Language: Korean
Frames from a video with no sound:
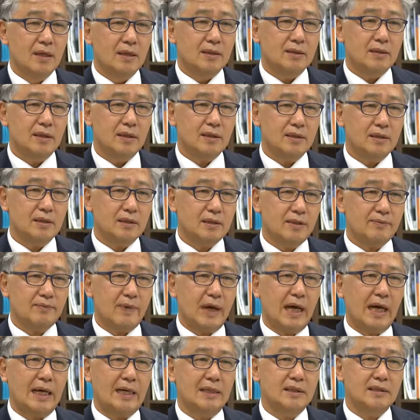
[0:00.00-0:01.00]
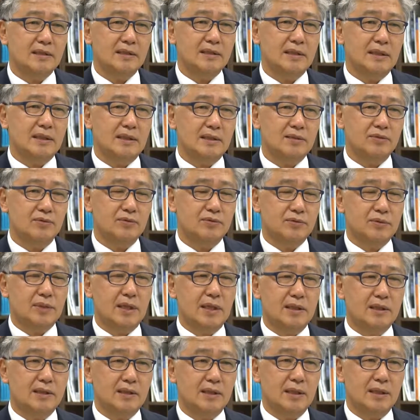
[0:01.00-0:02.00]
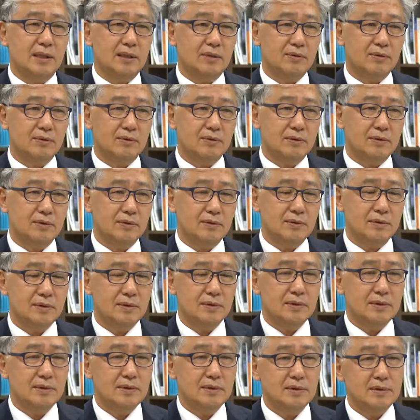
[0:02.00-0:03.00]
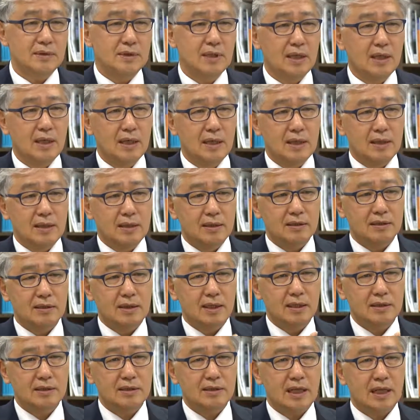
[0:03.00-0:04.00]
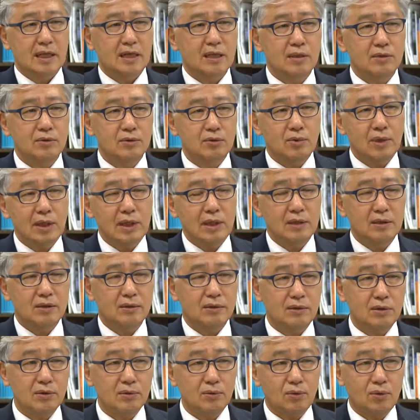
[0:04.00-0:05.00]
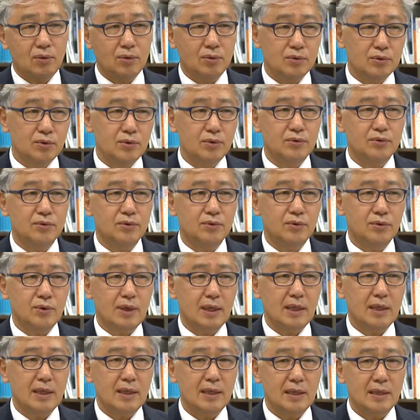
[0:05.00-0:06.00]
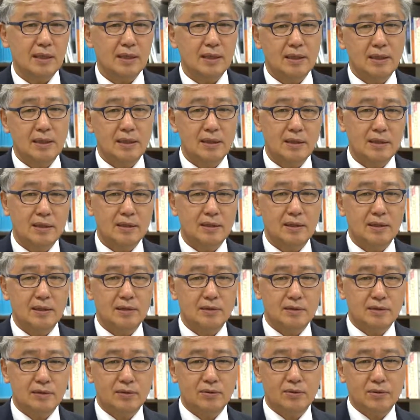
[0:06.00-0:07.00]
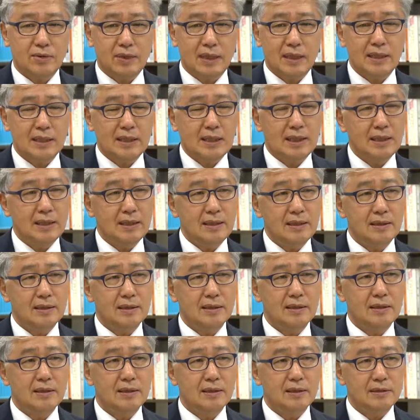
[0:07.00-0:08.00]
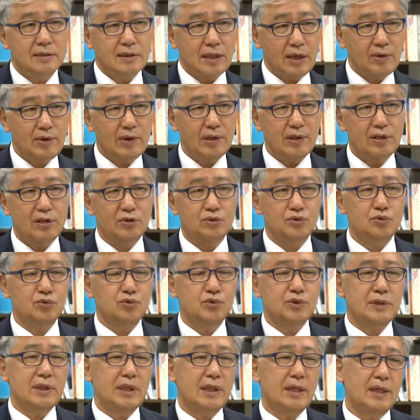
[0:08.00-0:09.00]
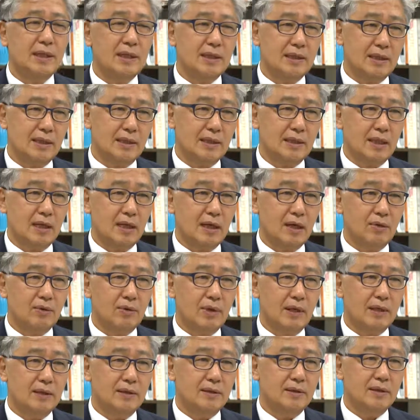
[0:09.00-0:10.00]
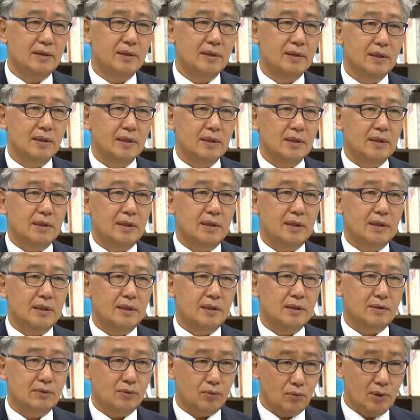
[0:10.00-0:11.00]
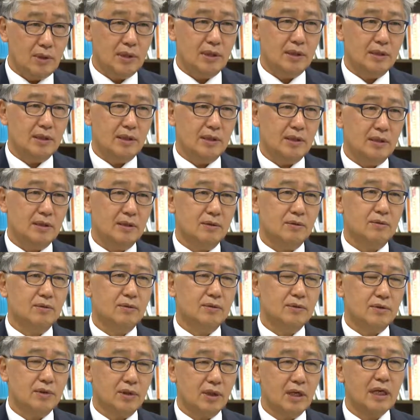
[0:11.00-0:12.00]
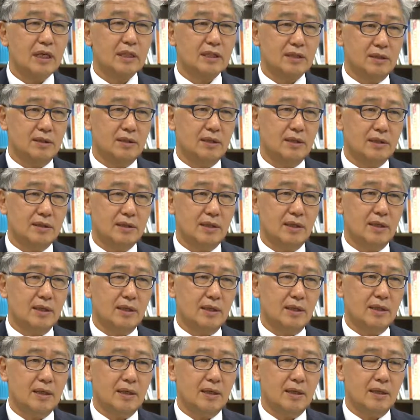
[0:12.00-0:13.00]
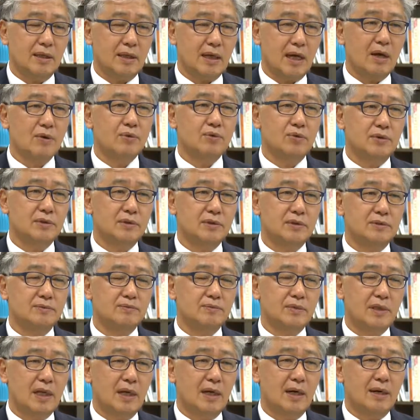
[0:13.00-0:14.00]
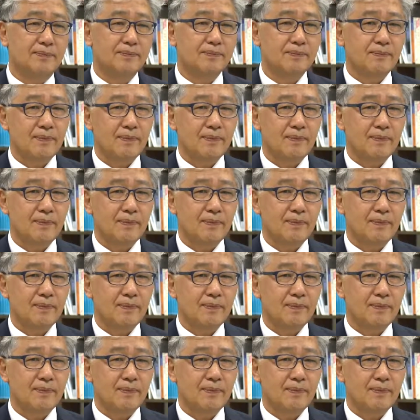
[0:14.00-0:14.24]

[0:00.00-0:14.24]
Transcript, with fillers: 그래서 이제 많은 국가들이 또는 음, 그러한 자연과의 어떤 공존 속에 에, 예, 지속 가능한 에, 사회를 유지해야 된다라고 하는 에, 논리 또는 철학들을 이제 에, 갖고 있습니다.